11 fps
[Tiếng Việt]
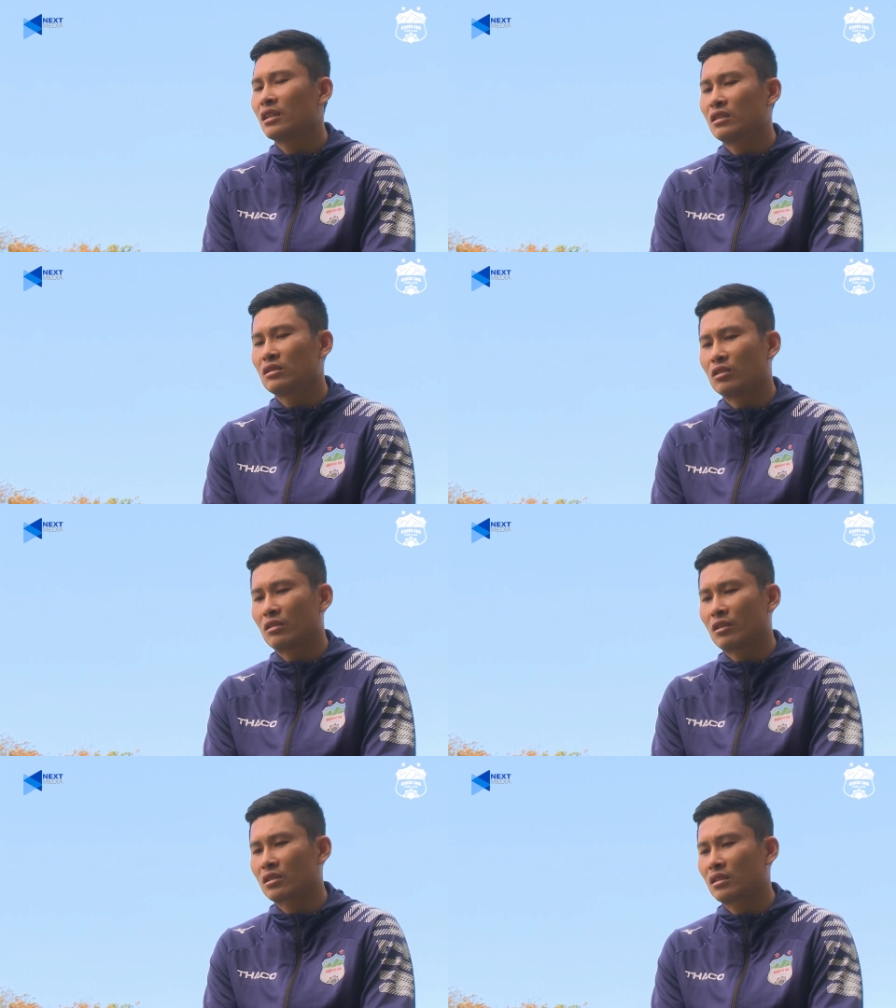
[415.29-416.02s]
rồi ừ, là
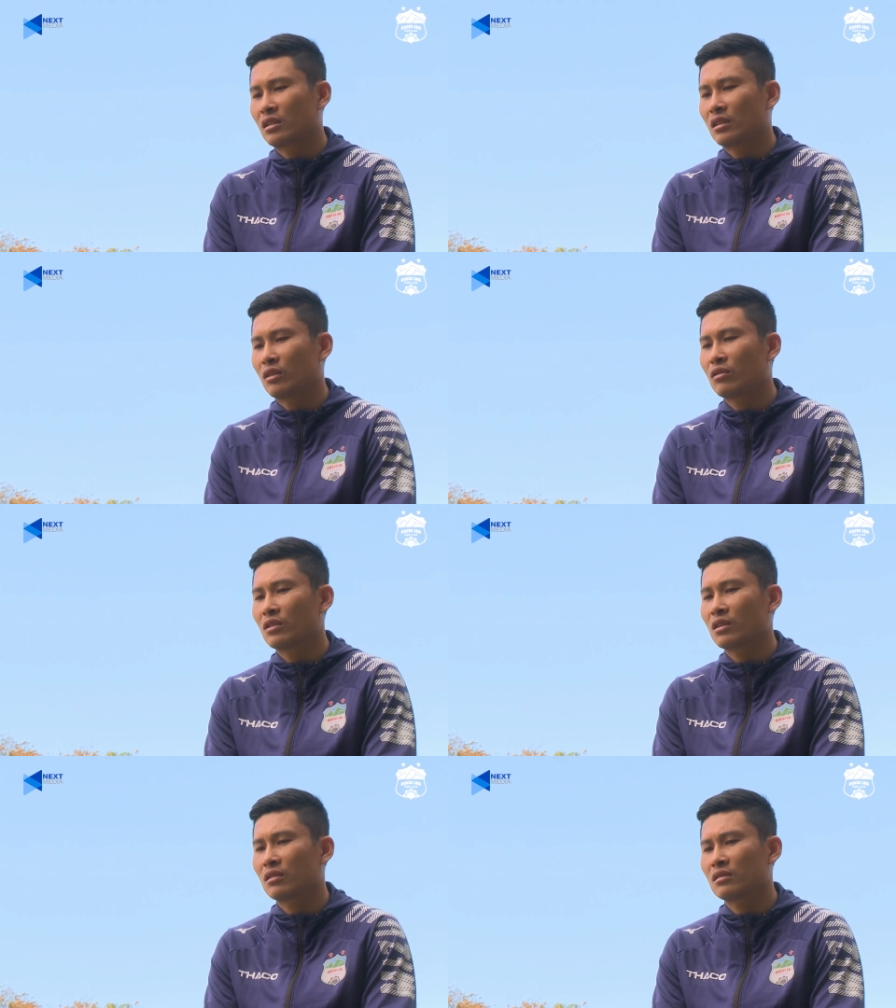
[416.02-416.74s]
vào sân thi đấu
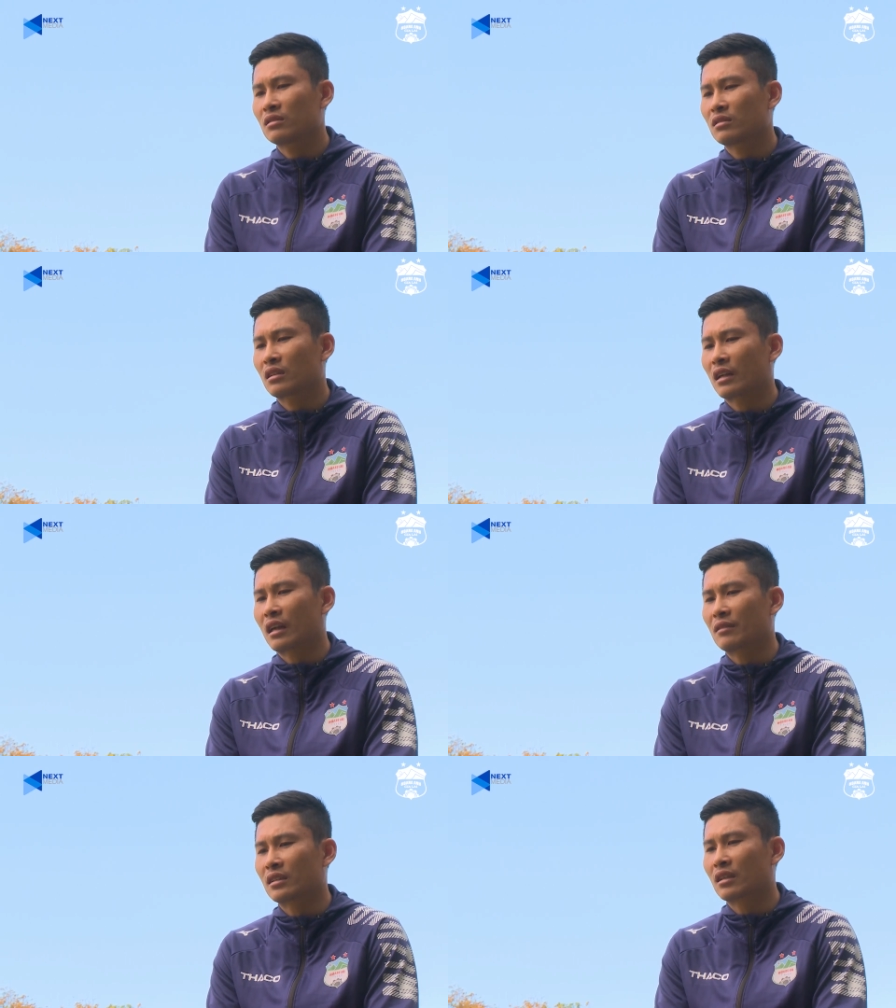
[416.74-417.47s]
với
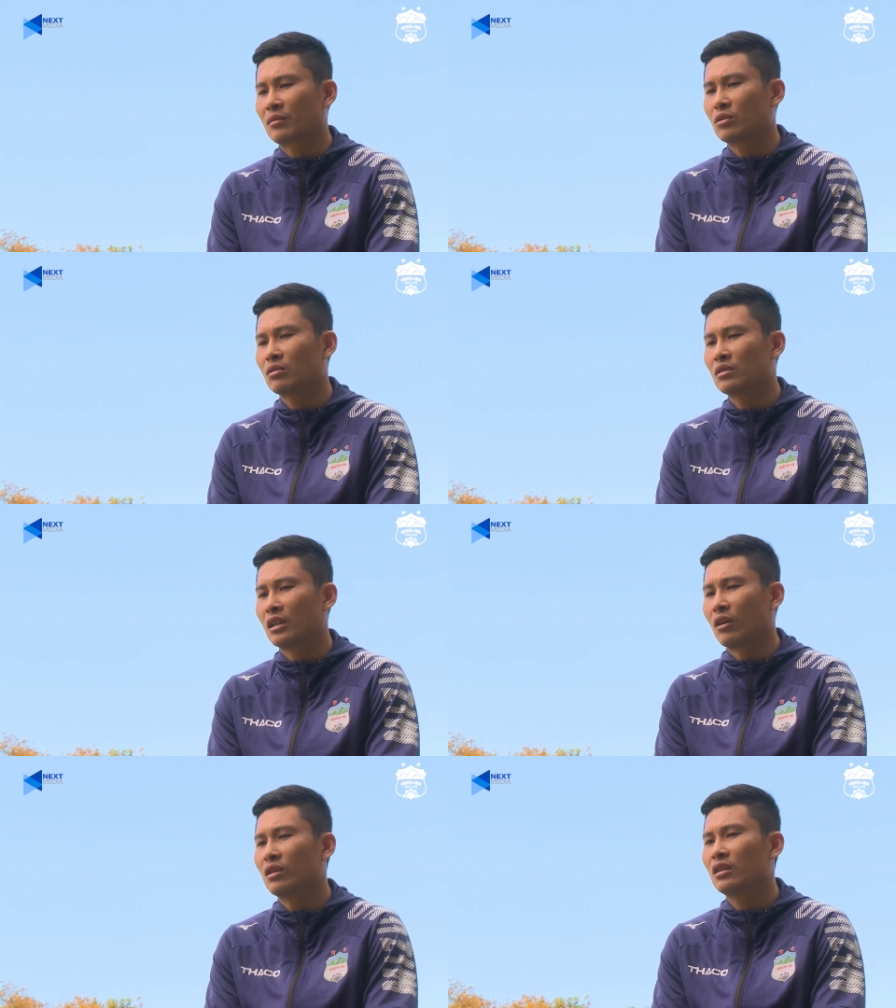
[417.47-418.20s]
càng phải tập trung
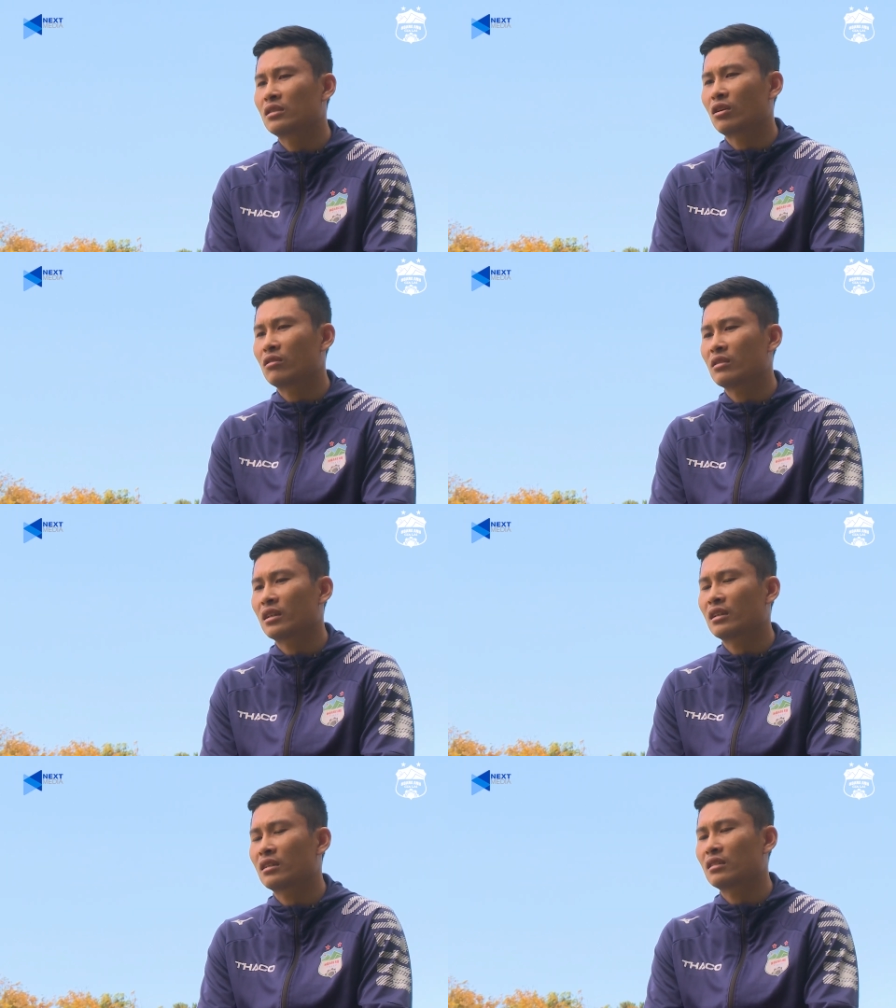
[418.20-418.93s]
nhiều hơn so
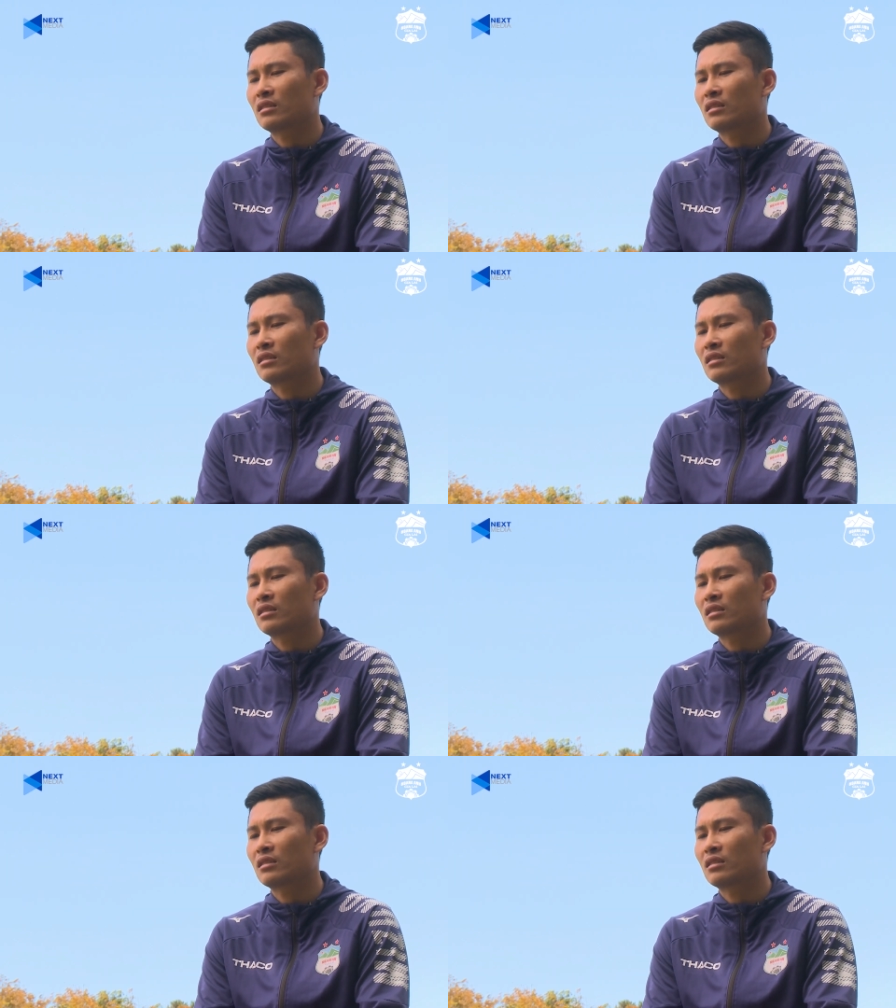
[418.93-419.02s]
với